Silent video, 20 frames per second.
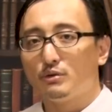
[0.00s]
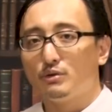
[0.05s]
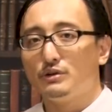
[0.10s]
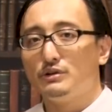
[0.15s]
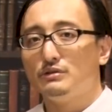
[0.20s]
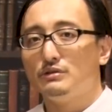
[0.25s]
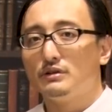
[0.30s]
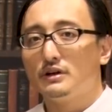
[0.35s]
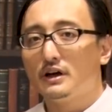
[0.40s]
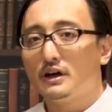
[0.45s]
と
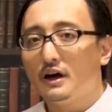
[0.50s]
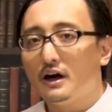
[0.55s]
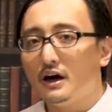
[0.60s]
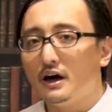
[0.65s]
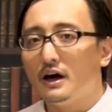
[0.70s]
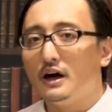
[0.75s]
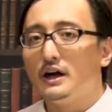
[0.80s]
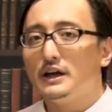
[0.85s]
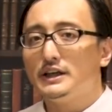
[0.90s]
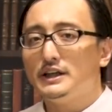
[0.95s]
いう
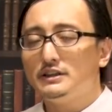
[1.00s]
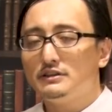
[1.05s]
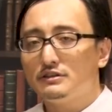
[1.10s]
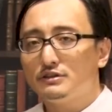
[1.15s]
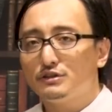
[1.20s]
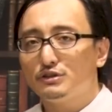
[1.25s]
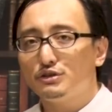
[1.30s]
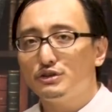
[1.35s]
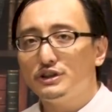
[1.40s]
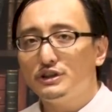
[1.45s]
か、一
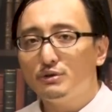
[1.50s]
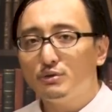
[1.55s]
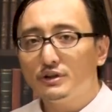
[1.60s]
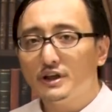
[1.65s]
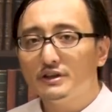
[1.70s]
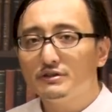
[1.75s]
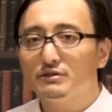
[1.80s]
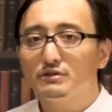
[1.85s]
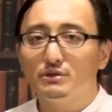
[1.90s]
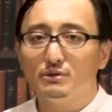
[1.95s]
対を
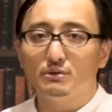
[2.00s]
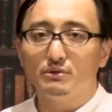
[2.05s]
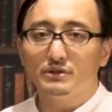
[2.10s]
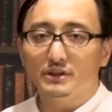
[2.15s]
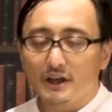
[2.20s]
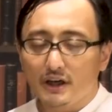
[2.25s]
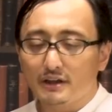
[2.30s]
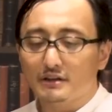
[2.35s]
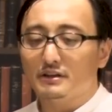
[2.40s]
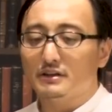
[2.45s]
なすよう
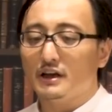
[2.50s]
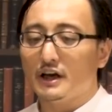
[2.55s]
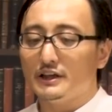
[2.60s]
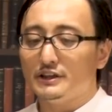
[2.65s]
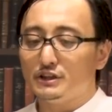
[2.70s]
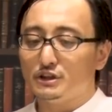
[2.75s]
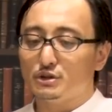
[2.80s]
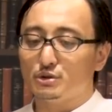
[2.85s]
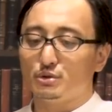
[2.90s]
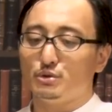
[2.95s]
な
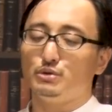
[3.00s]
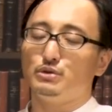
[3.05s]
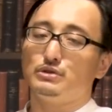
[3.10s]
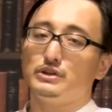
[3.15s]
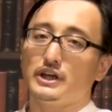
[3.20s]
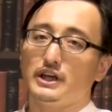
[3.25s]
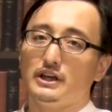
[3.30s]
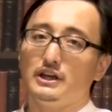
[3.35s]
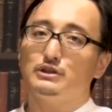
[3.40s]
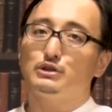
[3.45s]
対照
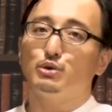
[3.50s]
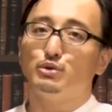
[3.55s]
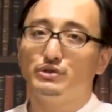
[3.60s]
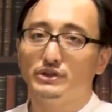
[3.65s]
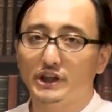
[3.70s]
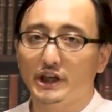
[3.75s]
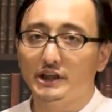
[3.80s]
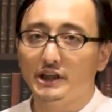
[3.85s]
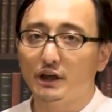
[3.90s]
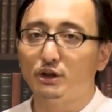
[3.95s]
的な存
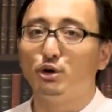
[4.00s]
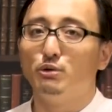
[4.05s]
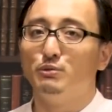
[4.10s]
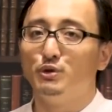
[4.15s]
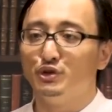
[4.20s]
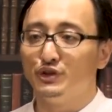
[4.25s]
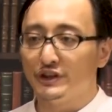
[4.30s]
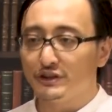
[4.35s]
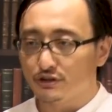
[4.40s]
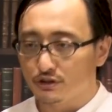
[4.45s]
在だと
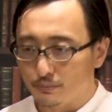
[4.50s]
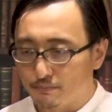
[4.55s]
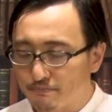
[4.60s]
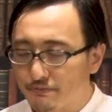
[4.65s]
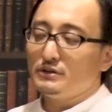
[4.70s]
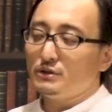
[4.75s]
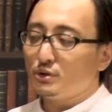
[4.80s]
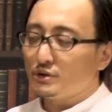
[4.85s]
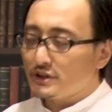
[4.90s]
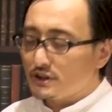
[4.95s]
思うんです。
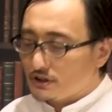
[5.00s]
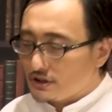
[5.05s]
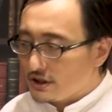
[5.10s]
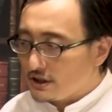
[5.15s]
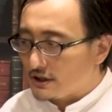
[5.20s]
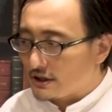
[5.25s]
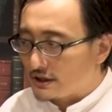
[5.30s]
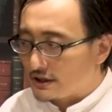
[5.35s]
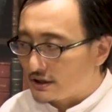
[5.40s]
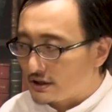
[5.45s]
そし
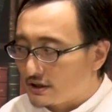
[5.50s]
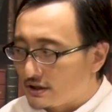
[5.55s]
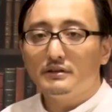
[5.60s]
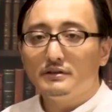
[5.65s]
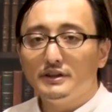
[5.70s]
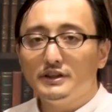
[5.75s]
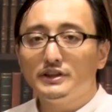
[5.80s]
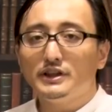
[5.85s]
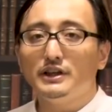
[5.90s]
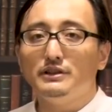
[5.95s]
て、
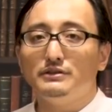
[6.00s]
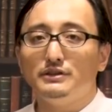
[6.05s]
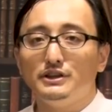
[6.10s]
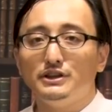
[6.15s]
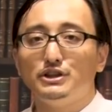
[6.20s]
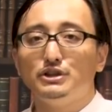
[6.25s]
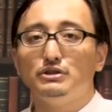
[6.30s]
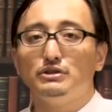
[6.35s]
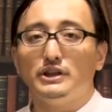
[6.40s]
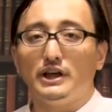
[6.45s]

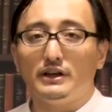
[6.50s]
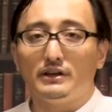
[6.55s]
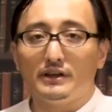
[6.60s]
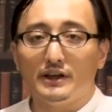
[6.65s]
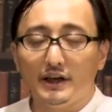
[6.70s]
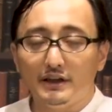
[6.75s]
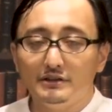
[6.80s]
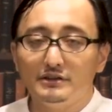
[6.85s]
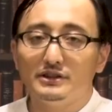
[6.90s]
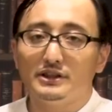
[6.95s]
2020年
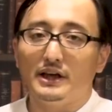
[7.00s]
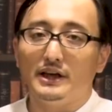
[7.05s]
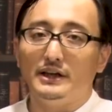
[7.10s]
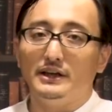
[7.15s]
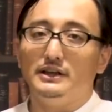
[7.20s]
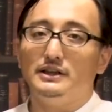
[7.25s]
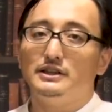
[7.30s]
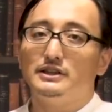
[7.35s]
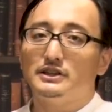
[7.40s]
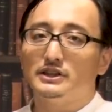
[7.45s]
現在、
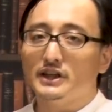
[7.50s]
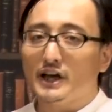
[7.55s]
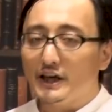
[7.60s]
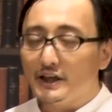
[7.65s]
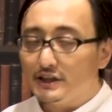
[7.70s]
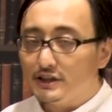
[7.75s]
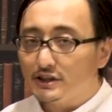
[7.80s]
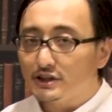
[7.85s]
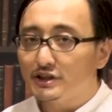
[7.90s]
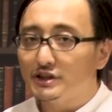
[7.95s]

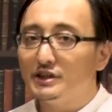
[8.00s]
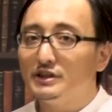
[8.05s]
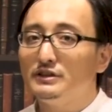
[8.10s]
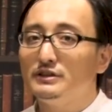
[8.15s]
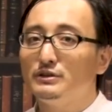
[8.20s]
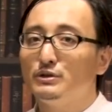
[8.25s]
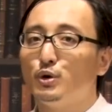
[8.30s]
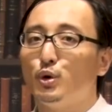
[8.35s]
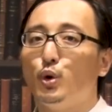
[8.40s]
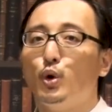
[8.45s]
最
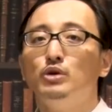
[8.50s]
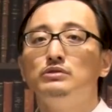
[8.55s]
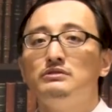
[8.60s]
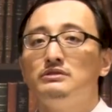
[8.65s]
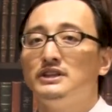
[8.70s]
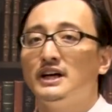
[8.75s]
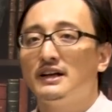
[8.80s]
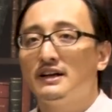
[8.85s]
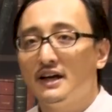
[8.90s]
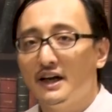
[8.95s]
新の
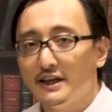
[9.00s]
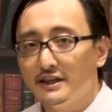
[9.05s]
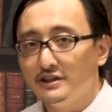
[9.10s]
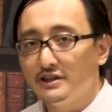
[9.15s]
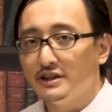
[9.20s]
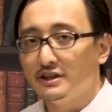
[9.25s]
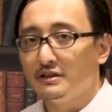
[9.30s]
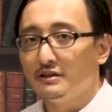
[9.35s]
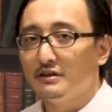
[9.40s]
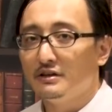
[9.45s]
女怪
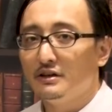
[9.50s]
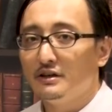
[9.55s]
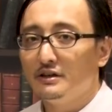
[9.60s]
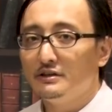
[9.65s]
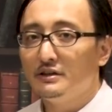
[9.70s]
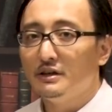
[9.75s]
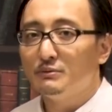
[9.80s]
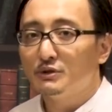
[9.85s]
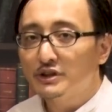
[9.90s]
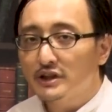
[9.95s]
人、
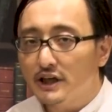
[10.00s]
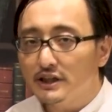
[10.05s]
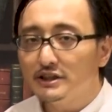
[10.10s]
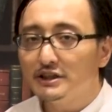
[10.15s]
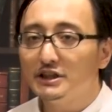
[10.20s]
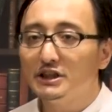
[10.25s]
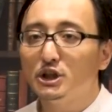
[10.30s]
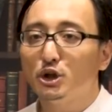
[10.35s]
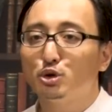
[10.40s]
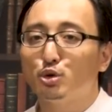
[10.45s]
いやもう最
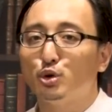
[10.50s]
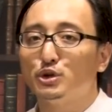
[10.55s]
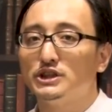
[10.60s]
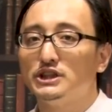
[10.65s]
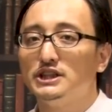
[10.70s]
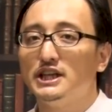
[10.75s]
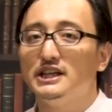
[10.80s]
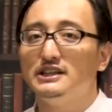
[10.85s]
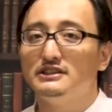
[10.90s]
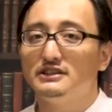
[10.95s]
新の都
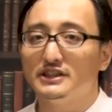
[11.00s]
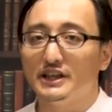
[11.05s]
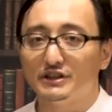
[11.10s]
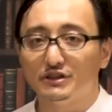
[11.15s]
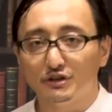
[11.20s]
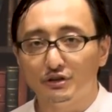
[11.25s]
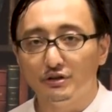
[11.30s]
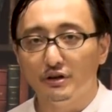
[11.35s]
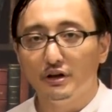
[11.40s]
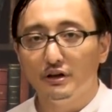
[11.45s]
市伝
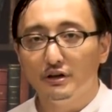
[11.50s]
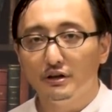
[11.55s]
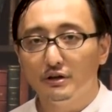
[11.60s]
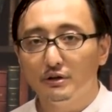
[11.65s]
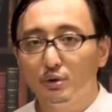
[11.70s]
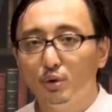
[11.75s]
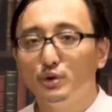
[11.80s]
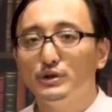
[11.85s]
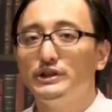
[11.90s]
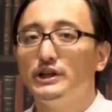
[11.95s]
説
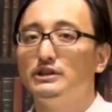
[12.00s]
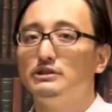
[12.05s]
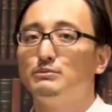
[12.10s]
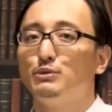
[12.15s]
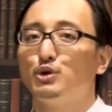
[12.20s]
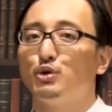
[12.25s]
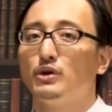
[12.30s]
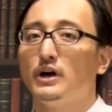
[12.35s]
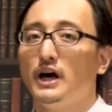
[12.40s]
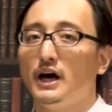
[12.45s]
と言える
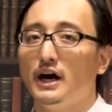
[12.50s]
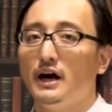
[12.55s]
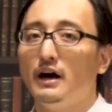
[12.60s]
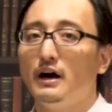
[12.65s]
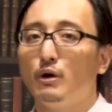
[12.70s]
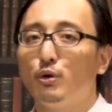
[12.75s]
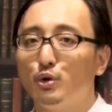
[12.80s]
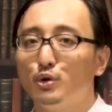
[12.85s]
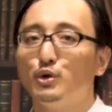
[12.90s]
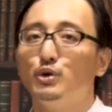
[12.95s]
もの
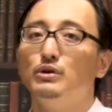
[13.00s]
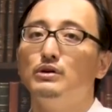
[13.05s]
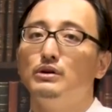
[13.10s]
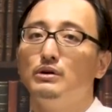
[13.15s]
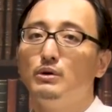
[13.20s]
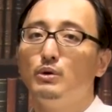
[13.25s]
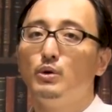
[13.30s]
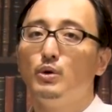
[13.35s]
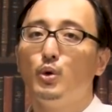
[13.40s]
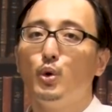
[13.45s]
が、この
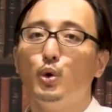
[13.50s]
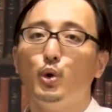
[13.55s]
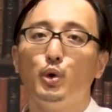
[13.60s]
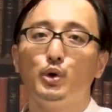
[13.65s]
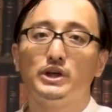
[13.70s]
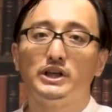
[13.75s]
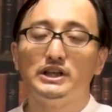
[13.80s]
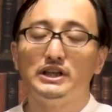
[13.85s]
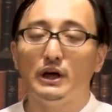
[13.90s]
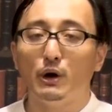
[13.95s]

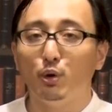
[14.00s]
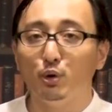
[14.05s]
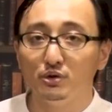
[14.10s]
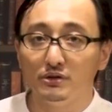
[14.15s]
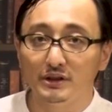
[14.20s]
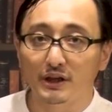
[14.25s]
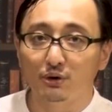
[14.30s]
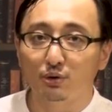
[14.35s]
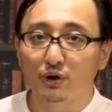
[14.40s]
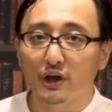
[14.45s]
大きな
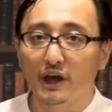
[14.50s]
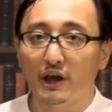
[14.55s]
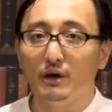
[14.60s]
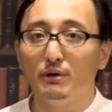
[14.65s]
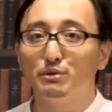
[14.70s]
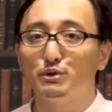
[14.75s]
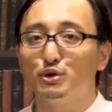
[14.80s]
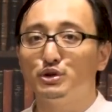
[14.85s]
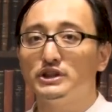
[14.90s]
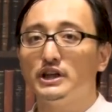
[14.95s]
女の系
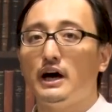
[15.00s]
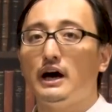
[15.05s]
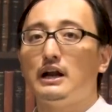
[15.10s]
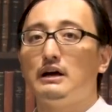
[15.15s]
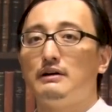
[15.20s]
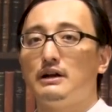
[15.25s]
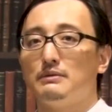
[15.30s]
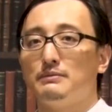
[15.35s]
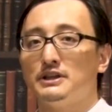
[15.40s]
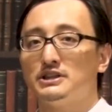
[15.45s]
譜として現
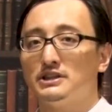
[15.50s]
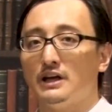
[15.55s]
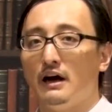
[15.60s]
れまし